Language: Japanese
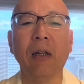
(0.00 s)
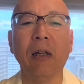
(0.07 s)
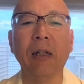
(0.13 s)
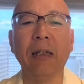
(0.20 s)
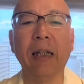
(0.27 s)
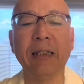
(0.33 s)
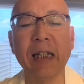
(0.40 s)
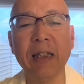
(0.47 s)

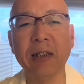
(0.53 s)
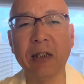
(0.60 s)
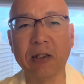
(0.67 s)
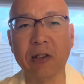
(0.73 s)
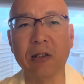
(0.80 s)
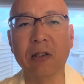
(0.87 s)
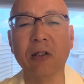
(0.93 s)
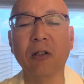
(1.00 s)

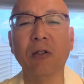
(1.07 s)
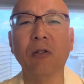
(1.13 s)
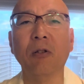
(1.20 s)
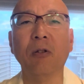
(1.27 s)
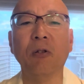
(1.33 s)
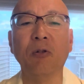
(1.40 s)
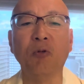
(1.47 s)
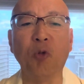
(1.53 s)
デサンティスフ
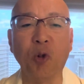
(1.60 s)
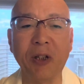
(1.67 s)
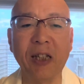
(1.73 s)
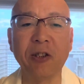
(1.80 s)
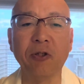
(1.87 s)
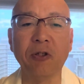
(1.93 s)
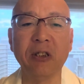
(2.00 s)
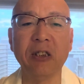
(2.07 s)
ロリダ
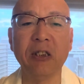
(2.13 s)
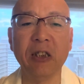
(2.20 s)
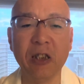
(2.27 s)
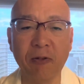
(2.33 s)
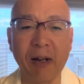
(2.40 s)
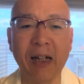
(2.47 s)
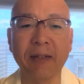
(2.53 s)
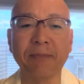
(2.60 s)
州知
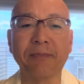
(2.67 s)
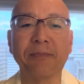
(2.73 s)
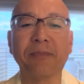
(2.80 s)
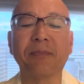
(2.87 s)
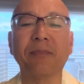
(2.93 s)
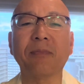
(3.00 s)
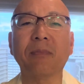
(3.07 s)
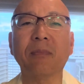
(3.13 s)
事は
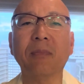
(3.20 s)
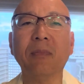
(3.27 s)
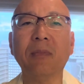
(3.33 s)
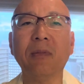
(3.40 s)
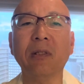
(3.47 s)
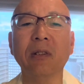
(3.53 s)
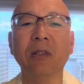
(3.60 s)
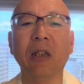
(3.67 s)

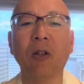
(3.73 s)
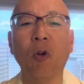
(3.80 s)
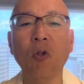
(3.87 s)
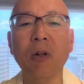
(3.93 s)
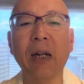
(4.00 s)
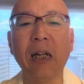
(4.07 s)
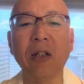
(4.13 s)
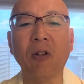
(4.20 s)

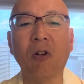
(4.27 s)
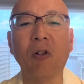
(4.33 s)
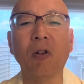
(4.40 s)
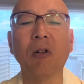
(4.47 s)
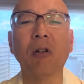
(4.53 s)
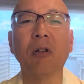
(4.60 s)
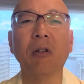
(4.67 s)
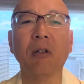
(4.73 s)
今回の
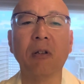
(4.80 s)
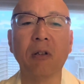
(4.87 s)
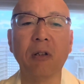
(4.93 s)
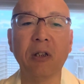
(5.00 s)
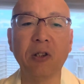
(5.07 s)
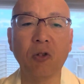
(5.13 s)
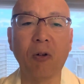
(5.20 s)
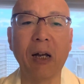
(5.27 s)

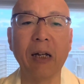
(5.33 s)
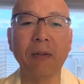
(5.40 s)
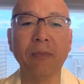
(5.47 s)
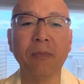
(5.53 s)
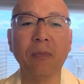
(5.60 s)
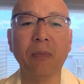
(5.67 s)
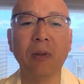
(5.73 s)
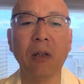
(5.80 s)
起訴は、
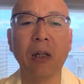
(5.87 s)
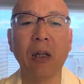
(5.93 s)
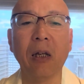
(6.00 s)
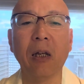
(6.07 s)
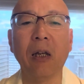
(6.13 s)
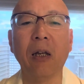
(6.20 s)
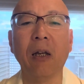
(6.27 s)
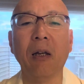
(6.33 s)

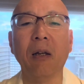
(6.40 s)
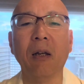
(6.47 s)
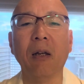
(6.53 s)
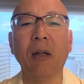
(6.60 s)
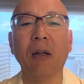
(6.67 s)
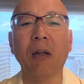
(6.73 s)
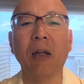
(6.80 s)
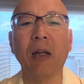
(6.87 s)

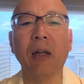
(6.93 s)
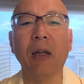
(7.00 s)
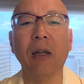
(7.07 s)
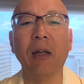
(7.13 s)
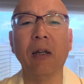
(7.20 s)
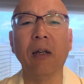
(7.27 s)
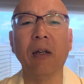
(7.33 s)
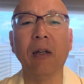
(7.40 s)

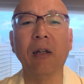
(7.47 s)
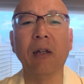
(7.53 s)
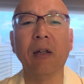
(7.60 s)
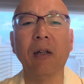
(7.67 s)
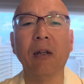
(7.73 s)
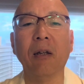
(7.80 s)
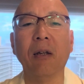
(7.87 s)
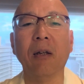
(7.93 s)

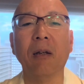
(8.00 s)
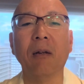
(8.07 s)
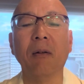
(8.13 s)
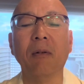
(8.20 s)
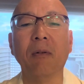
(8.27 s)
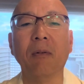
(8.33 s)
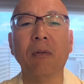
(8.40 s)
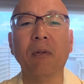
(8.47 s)

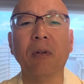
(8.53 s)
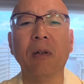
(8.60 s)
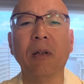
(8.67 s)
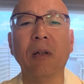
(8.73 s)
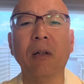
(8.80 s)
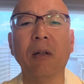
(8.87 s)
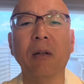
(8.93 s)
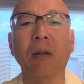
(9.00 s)

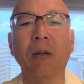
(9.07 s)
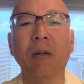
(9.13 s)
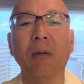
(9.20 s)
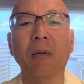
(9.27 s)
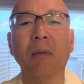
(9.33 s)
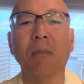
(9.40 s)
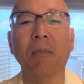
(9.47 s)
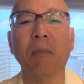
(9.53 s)

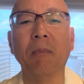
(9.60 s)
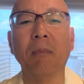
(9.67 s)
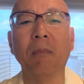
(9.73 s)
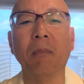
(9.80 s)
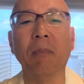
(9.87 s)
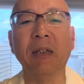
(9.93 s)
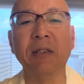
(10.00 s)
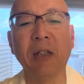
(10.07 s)

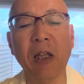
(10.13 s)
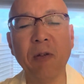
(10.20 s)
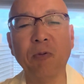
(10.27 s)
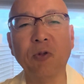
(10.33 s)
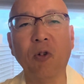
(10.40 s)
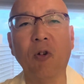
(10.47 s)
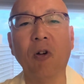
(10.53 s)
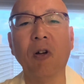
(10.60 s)
えー、政
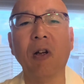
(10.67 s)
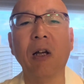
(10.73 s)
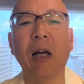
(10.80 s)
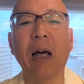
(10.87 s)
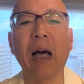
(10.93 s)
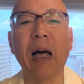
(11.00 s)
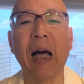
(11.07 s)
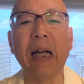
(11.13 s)
府の
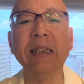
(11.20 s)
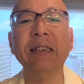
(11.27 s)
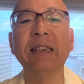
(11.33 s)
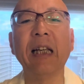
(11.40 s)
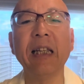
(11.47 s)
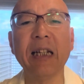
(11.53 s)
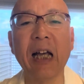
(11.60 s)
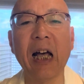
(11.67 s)
犯
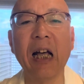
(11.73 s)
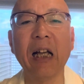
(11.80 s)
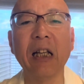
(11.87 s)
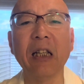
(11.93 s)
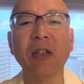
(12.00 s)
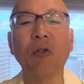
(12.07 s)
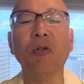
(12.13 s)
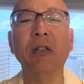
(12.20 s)
罪化
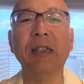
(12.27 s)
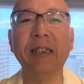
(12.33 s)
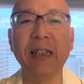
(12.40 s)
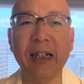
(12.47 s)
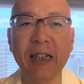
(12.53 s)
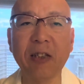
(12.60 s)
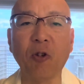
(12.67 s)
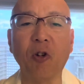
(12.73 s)
の一
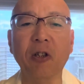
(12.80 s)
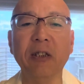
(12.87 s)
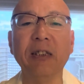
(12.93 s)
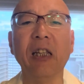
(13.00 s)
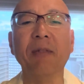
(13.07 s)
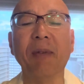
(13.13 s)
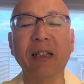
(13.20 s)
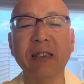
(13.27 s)
例だとし
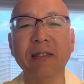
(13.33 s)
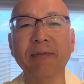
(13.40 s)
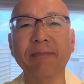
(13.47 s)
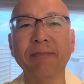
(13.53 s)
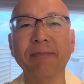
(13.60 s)
ています。